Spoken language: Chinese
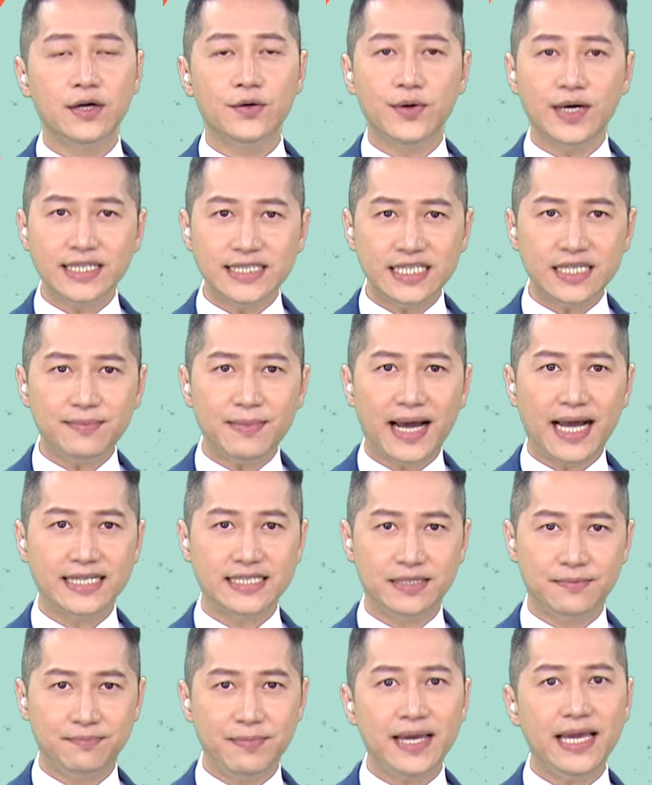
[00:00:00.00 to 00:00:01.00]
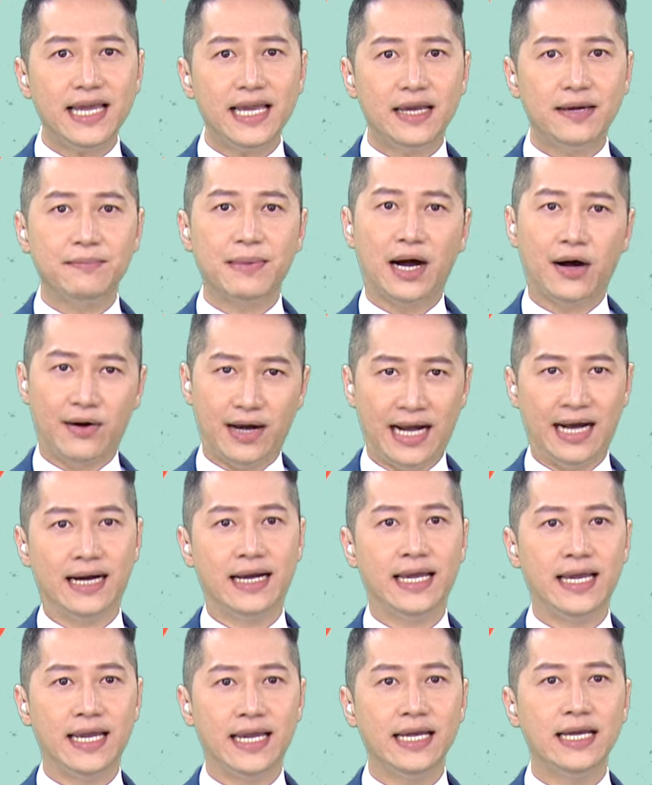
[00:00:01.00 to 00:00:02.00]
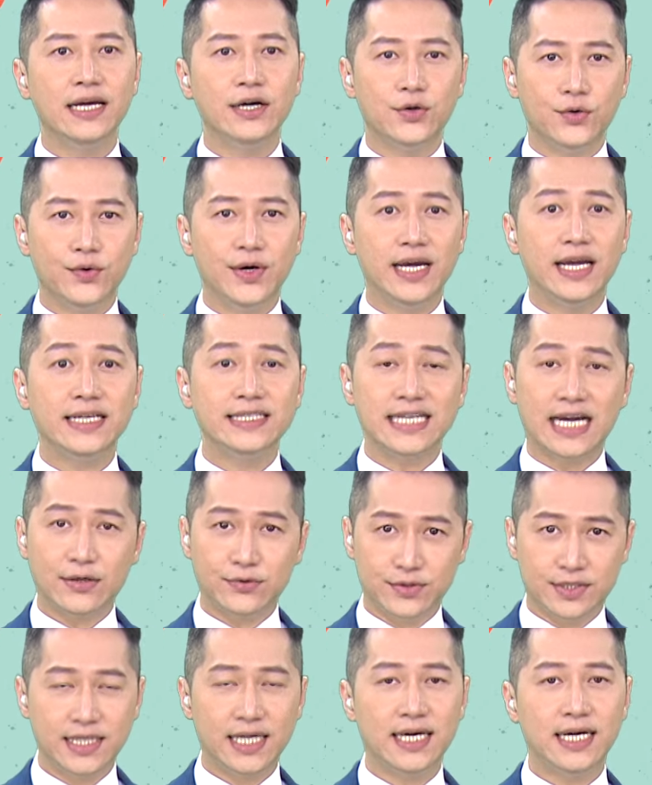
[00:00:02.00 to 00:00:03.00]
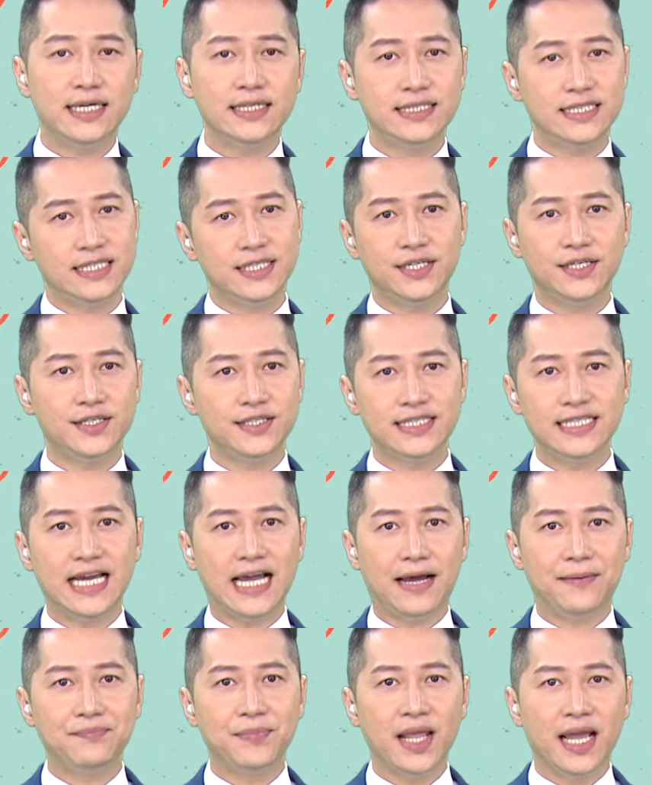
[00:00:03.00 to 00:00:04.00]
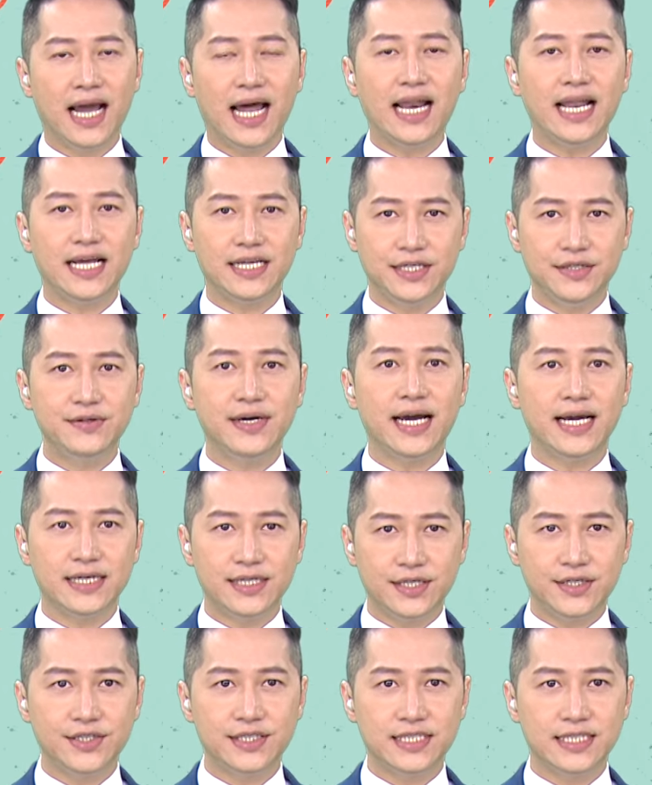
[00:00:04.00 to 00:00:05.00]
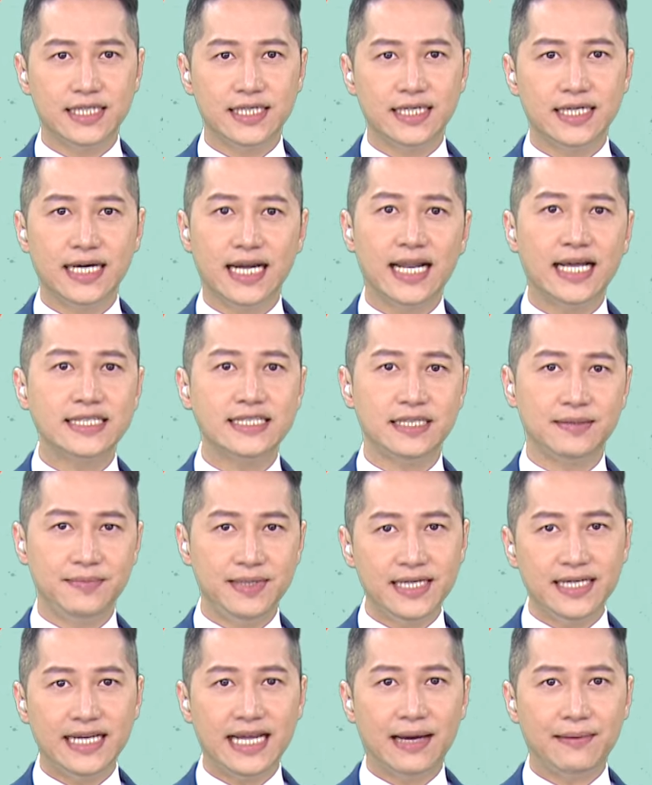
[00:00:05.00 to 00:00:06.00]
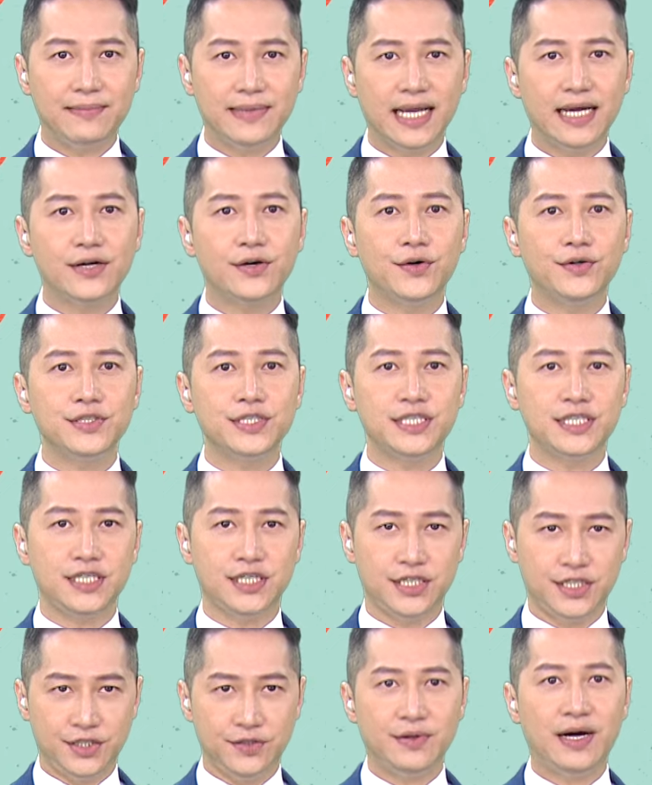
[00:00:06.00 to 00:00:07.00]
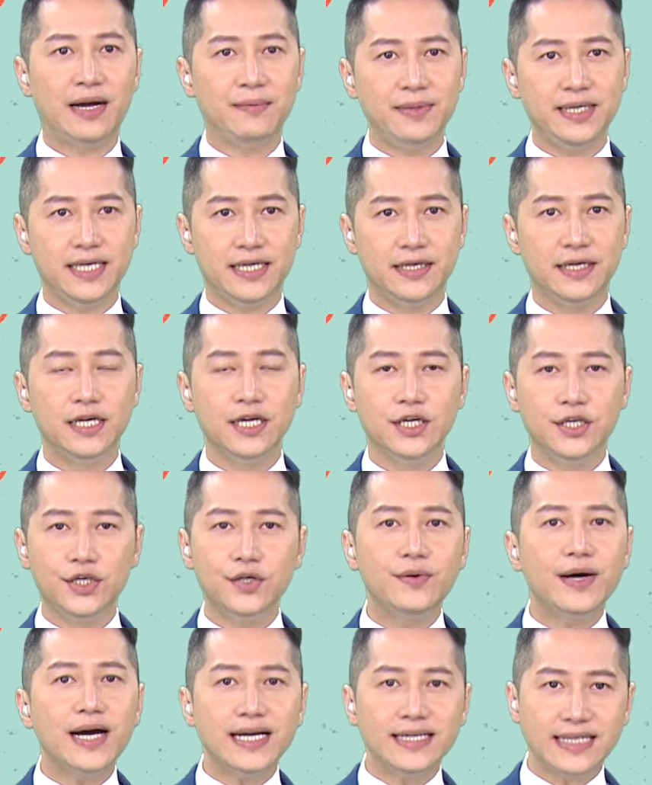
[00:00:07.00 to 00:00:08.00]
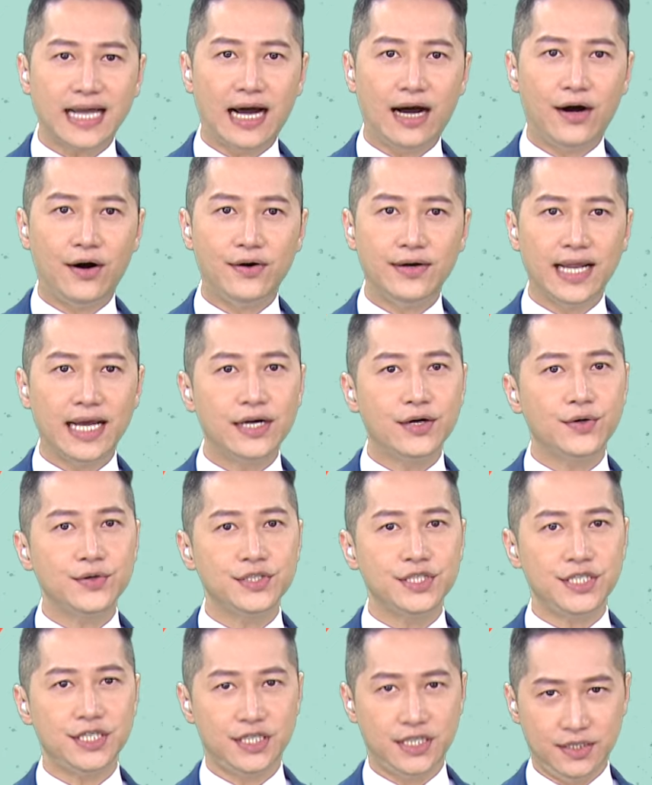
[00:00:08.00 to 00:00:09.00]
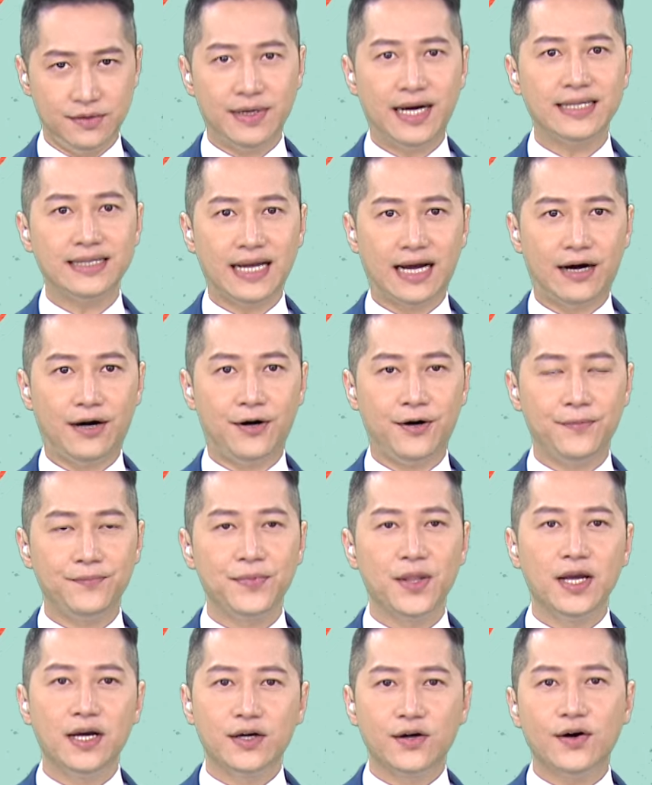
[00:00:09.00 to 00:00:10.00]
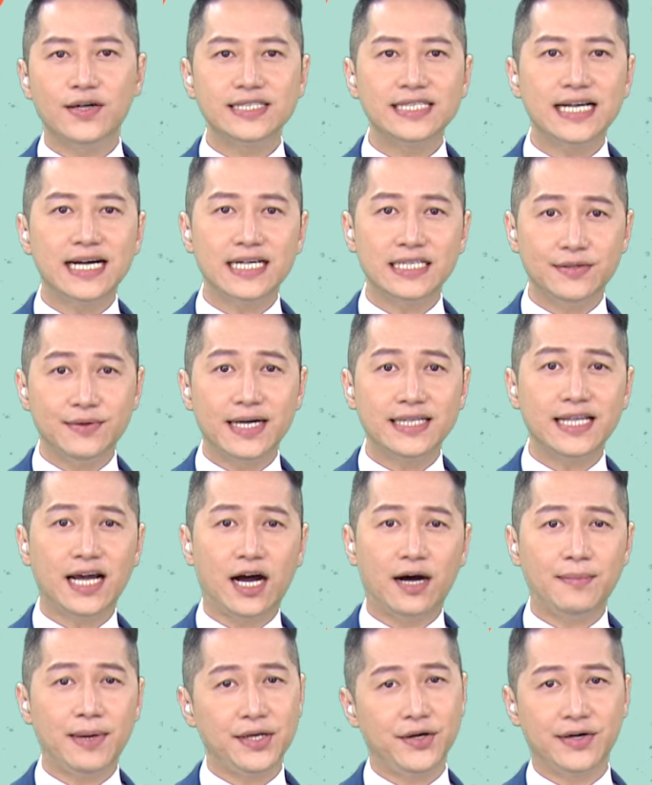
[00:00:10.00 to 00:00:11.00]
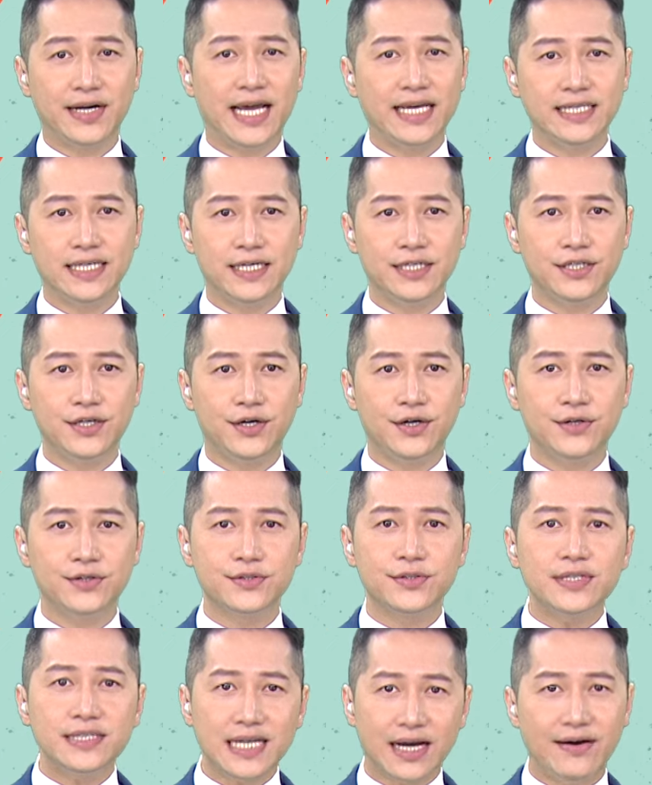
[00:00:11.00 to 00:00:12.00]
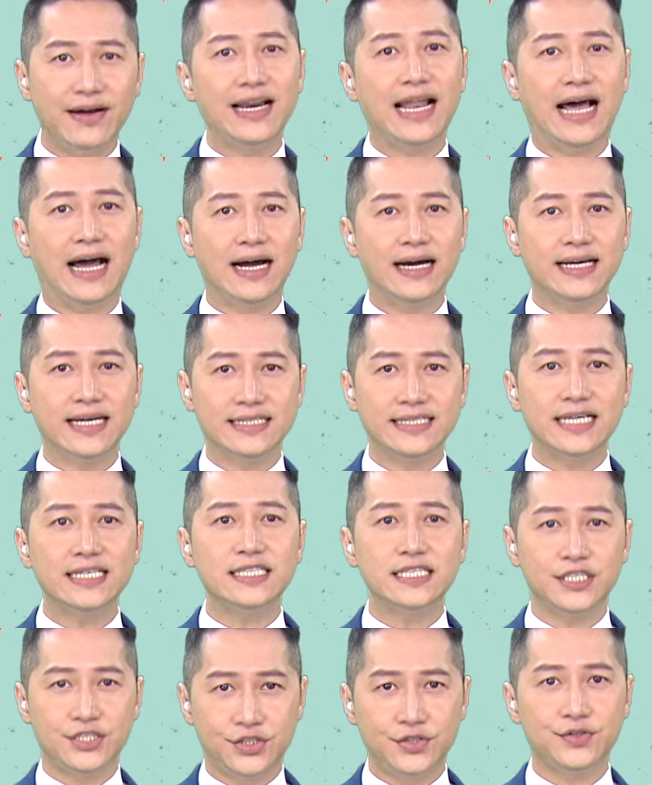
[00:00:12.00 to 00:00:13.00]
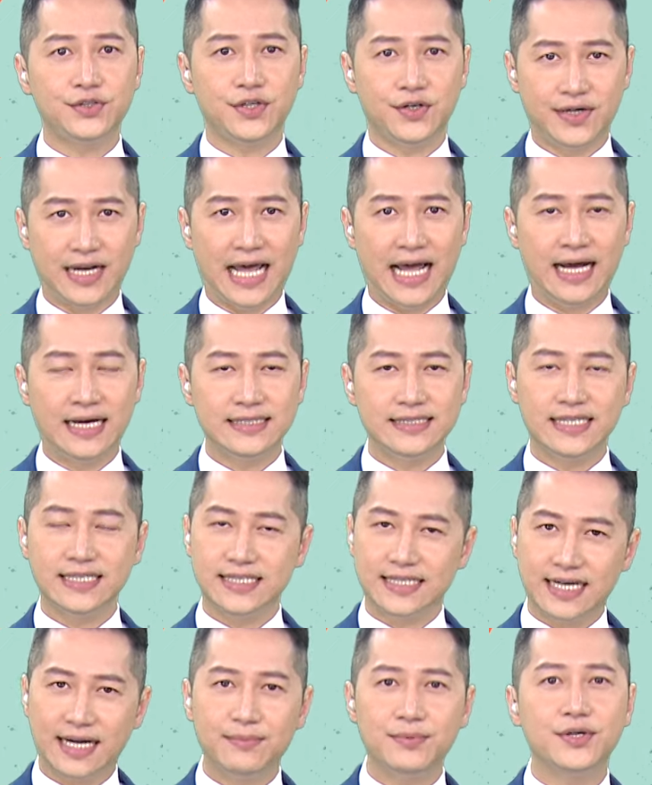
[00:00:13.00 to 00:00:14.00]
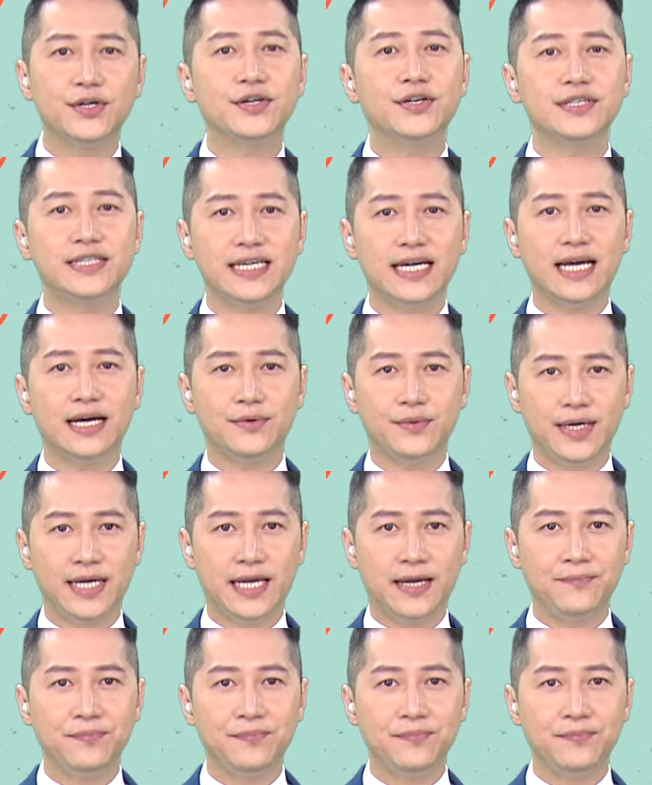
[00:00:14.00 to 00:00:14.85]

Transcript: 果子嘛是白毛红的，有诶真有汤，真好食。啊，柚仔果实敢若是米粒，咱讲是柚仔米；柚仔头，咱讲是柚仔头。古早柚仔头嘛用来形容秃头的人，或者是修道人，这是较无好听的话。